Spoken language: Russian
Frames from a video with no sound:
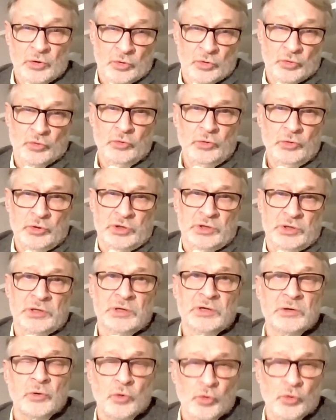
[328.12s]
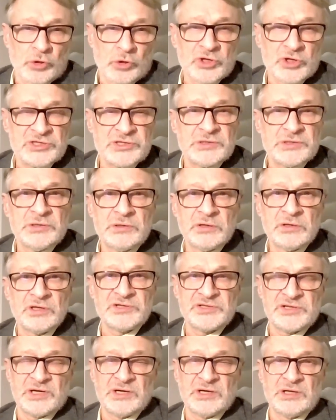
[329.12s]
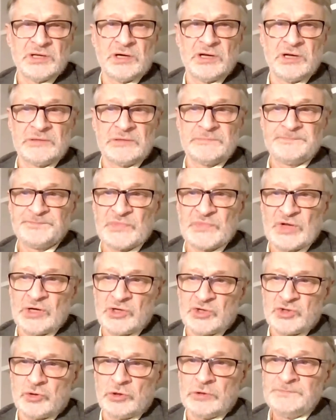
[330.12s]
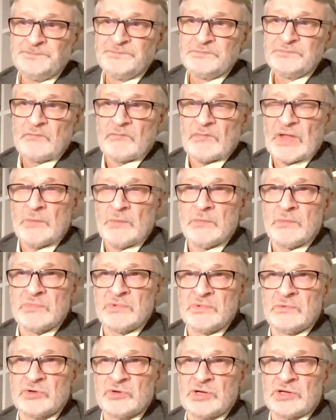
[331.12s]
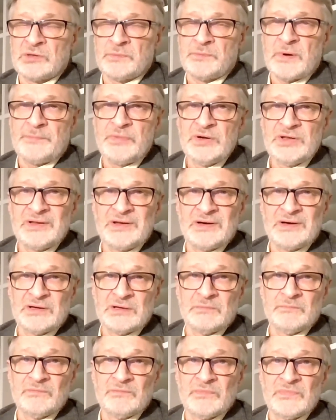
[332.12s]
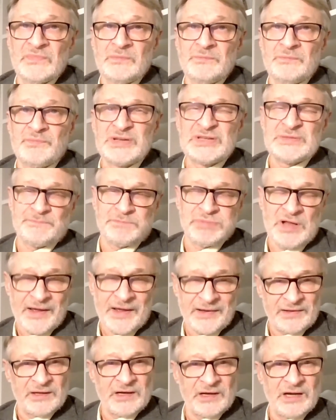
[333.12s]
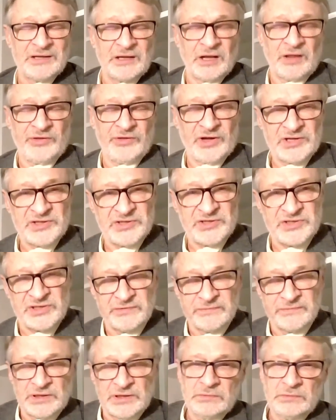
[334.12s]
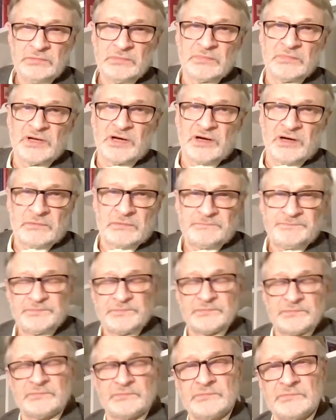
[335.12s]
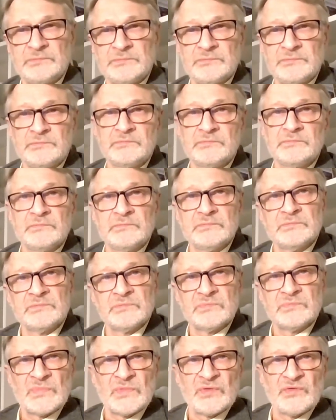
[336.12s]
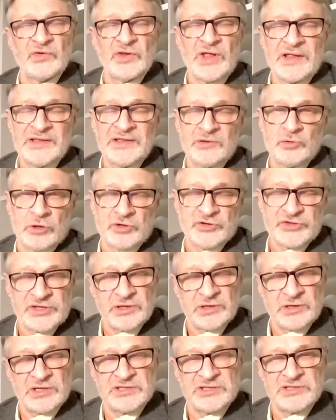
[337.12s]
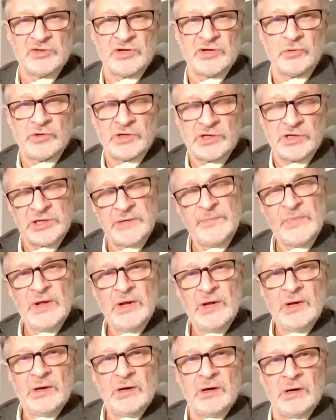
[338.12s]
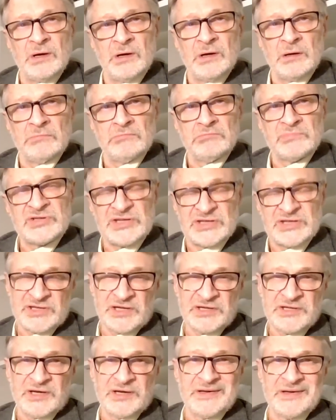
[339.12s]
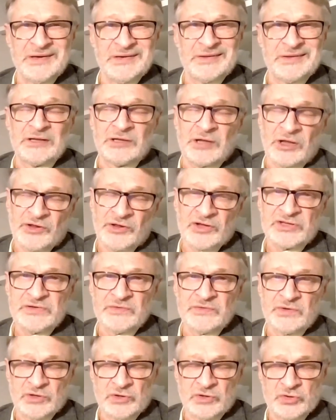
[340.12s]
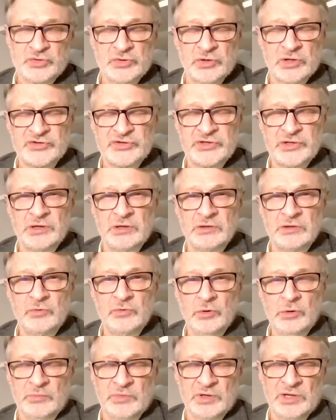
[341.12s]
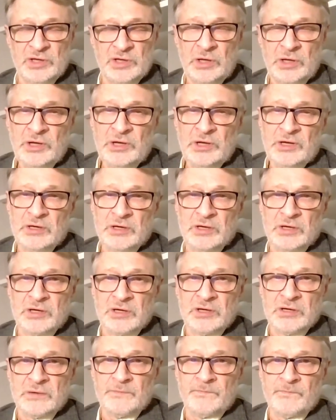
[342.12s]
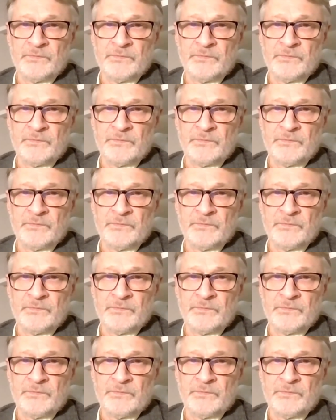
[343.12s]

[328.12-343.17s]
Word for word: Ну и голос разогнали. Так что вот эта попытка бесплатно, альтернативно, на волонтерских основах э, создать какие-то альтернативные государственные конторы была э,